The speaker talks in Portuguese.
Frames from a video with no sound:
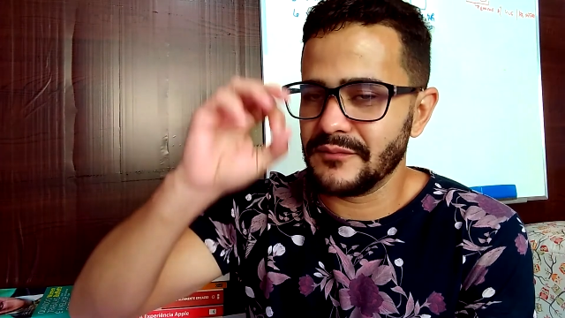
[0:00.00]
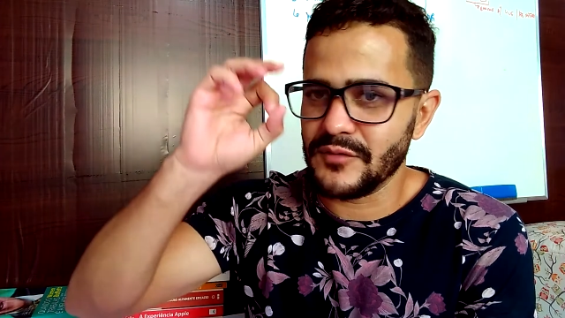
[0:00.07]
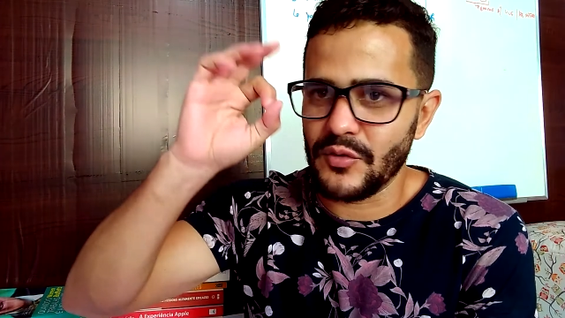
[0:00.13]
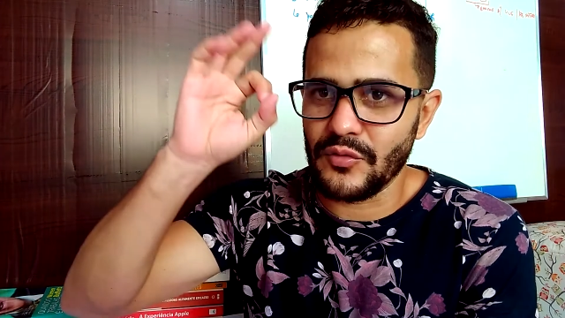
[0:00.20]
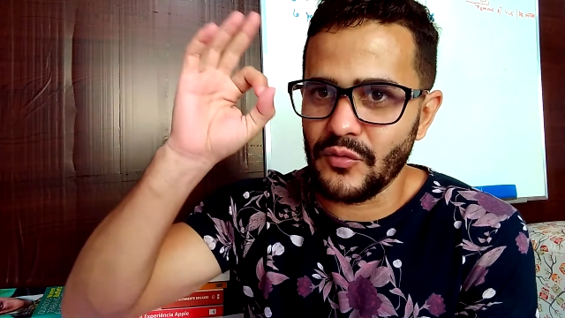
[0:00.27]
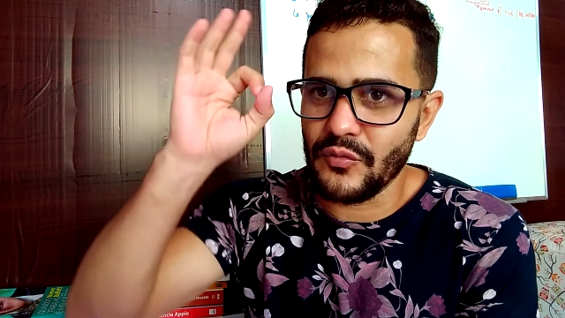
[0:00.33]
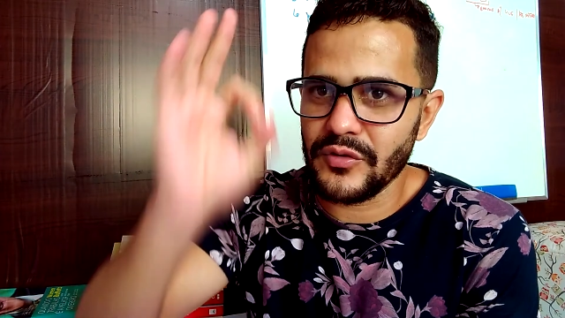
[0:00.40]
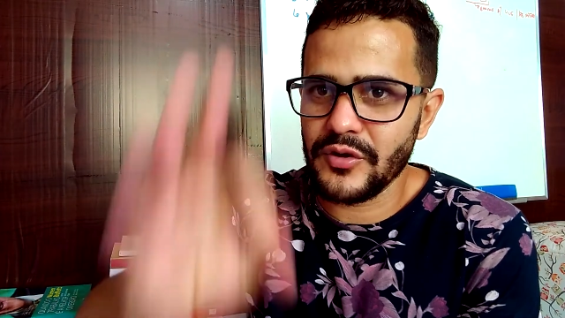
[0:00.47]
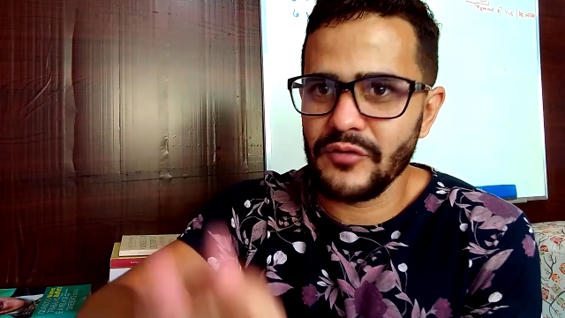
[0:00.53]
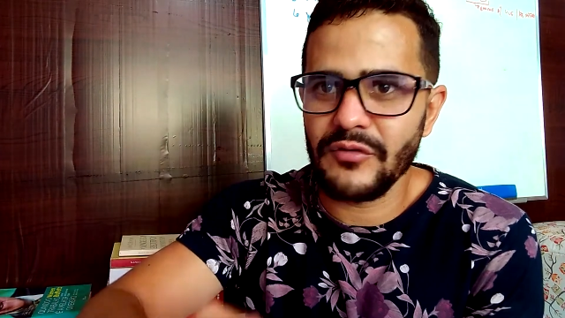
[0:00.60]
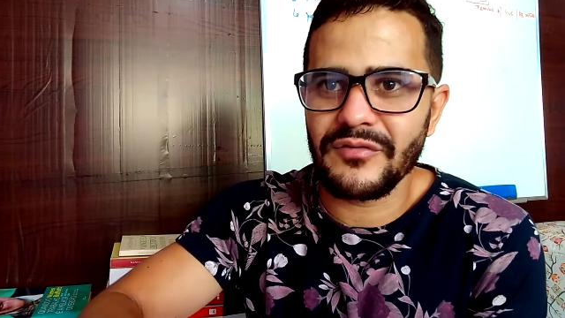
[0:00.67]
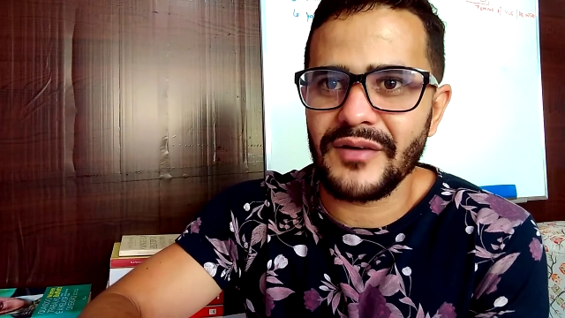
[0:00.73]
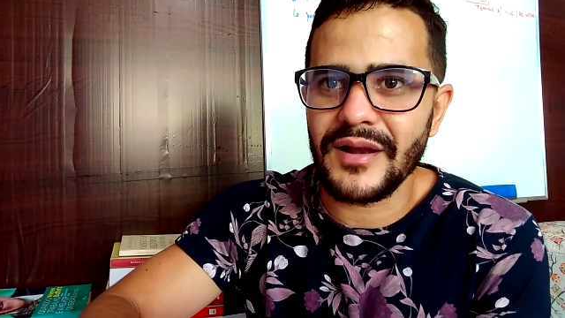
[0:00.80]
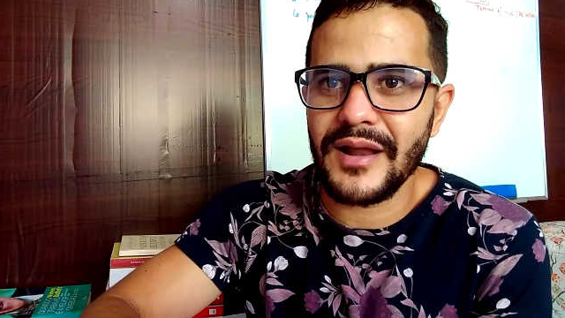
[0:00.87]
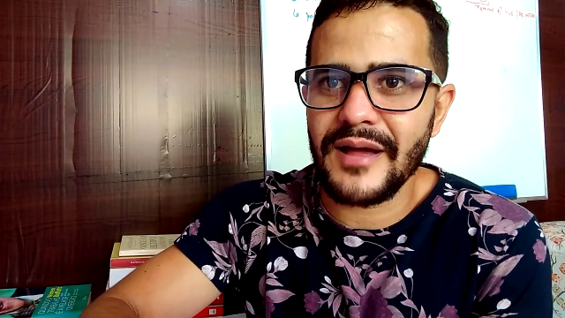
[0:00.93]
O que eu vou
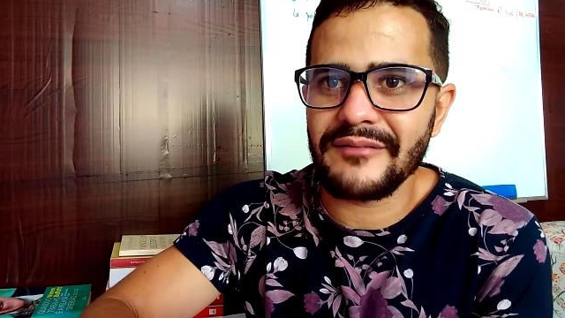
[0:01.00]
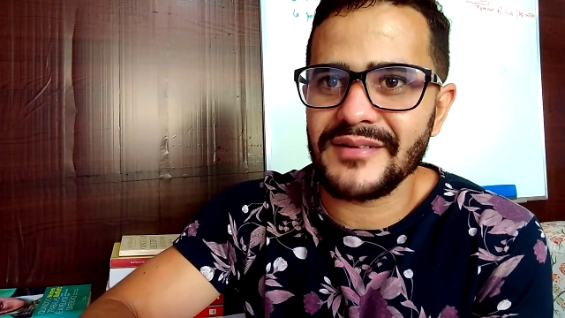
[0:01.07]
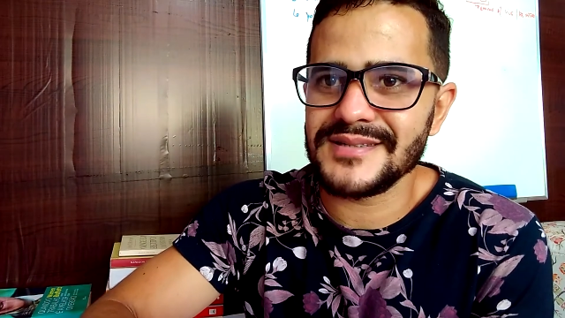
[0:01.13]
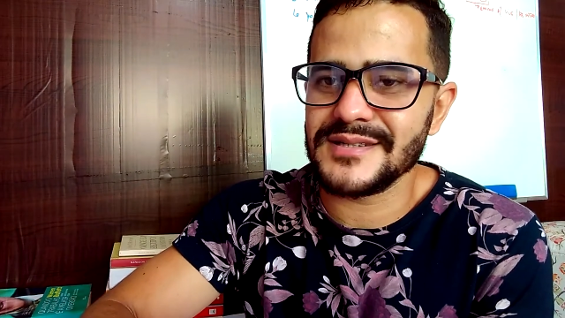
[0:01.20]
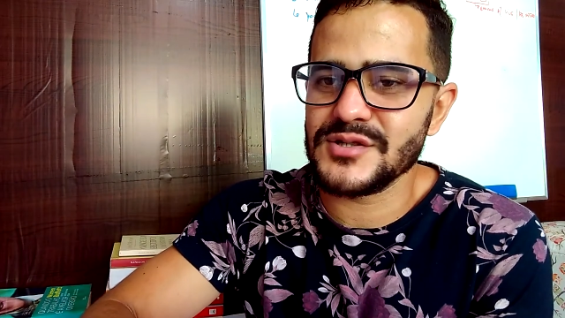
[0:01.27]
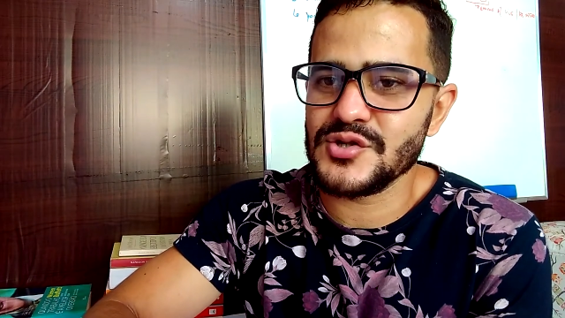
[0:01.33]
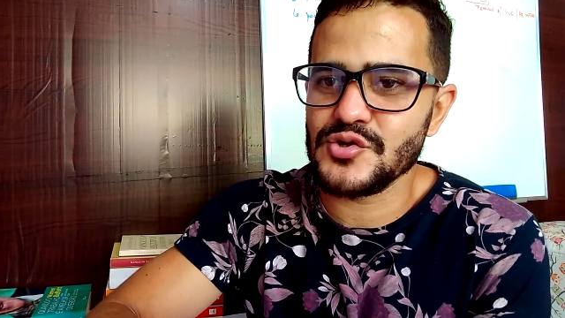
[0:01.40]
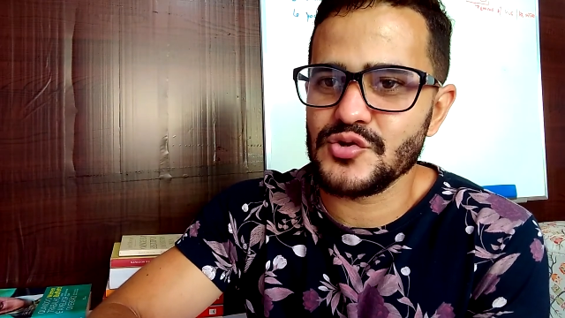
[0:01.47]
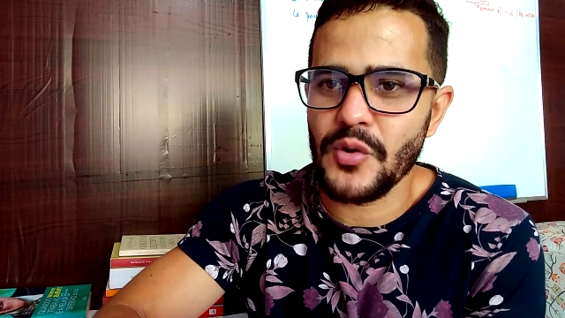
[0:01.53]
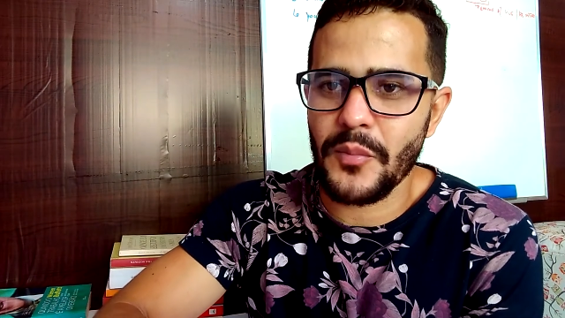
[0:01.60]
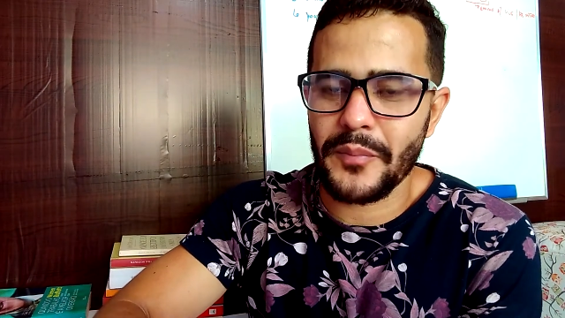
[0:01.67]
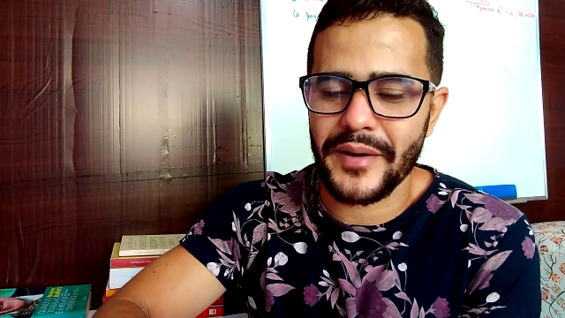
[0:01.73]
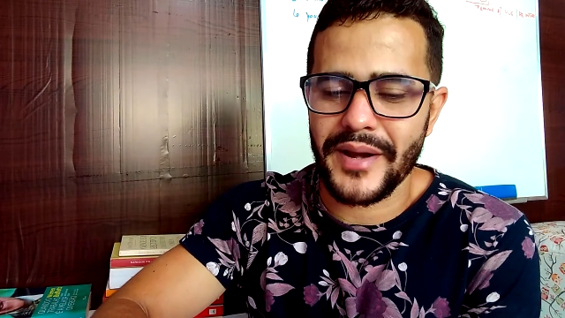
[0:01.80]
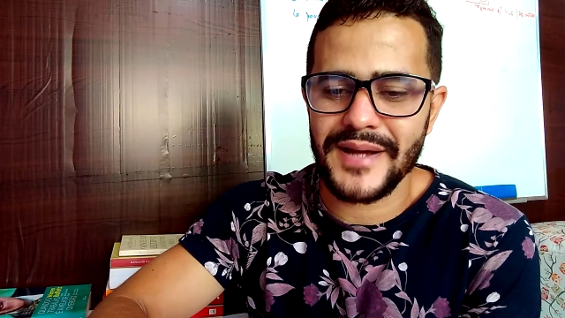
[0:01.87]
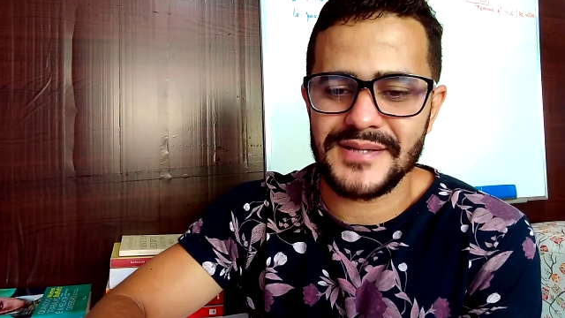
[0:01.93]
falar vai ser
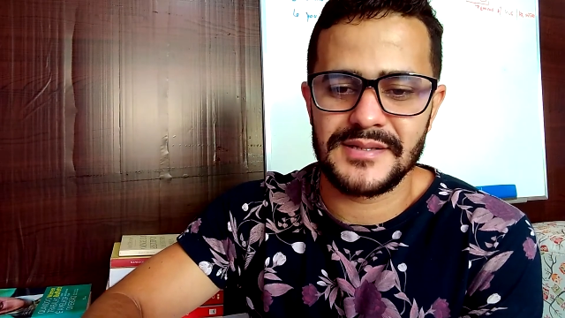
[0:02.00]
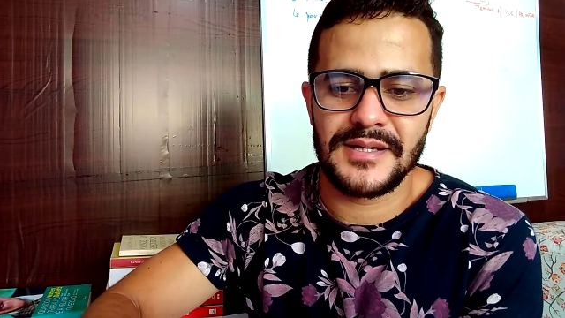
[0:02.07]
surprise,